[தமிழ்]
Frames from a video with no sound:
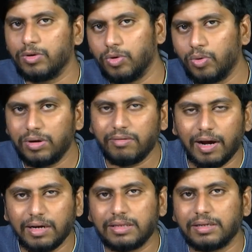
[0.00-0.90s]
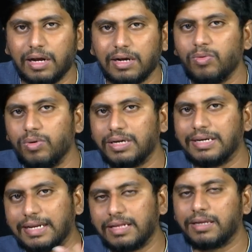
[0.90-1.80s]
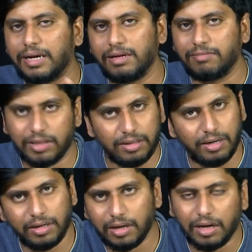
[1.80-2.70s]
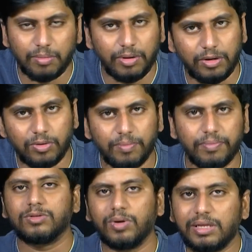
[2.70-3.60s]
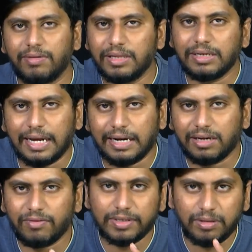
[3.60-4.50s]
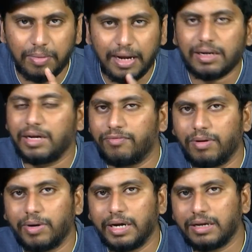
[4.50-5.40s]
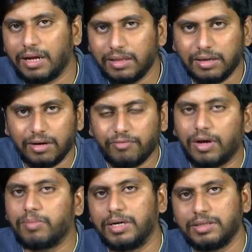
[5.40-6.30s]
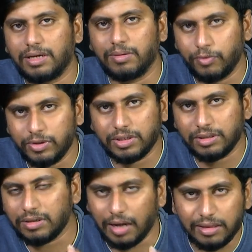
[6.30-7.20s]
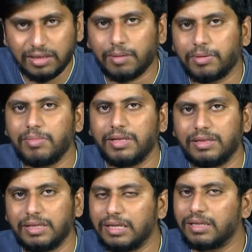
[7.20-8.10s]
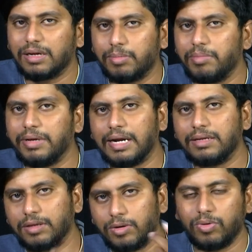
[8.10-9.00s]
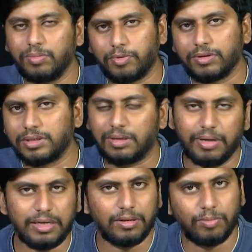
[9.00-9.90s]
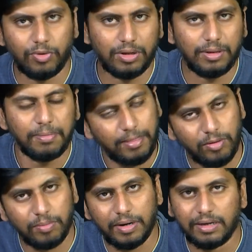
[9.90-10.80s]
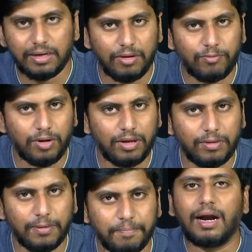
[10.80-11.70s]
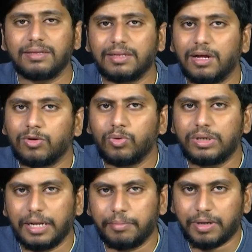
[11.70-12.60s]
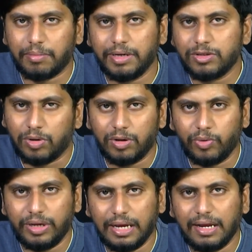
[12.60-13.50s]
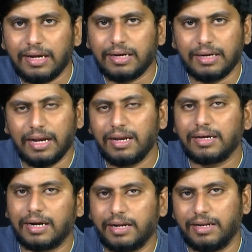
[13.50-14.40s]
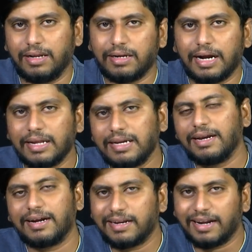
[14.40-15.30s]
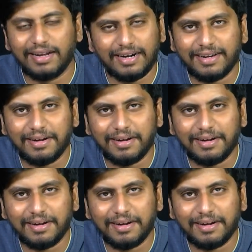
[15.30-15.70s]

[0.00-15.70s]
லோன் வாங்குறதுக்காக உங்களுக்கு நிறைய தடைகள் வரதுக்கான காரணமாக இருக்கும் ஸோ இதை வந்து கரெக்டாக ஃபஸ்ட்டு பேங்க்கில் இன்ஃபார்ம் பண்ணிவிட்டு அதுக்கான ஃபார்மாலிட்டிஸ் எல்லாம் முடிச்சுட்டு அதுக்கப்புறம் இதை தீர்ந்ததுக்கப்புறம் நீங்கள் அடுத்த லோன் ப்ராசஸ் அப்படிங்கிறது போகிறது ஒரு பெட்டர் ஹெல்ப்ஃபுல்லாக இருக்கும் அடுத்ததாக குட் டெப்ட் அப்படின்னு சொல்லக்கூடிய நல்ல கடன் கடன் இல்லைடா நல்ல கடன்